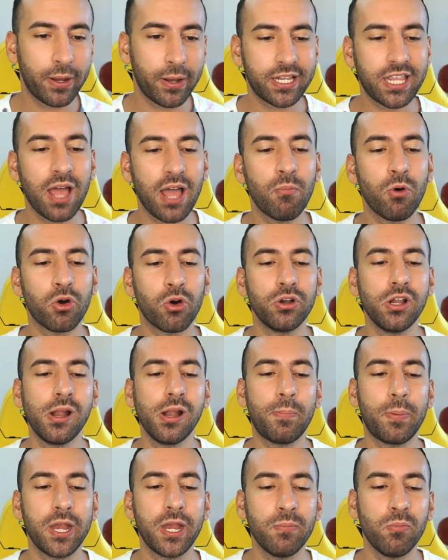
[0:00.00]
Partiamo con
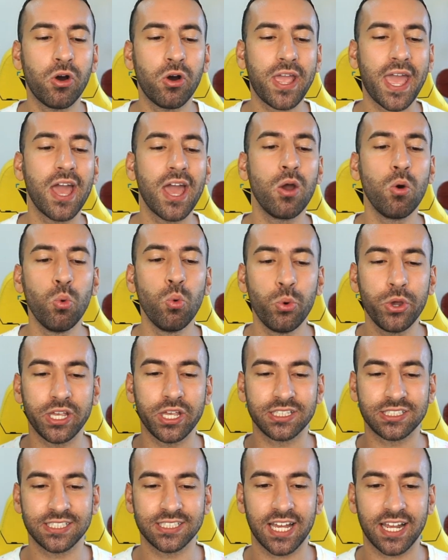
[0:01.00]
il primo che è
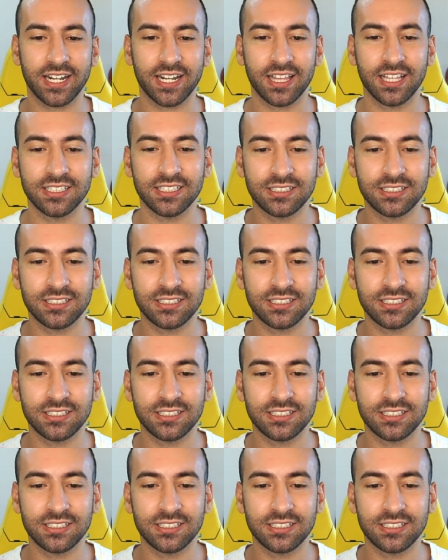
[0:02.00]
Wizard,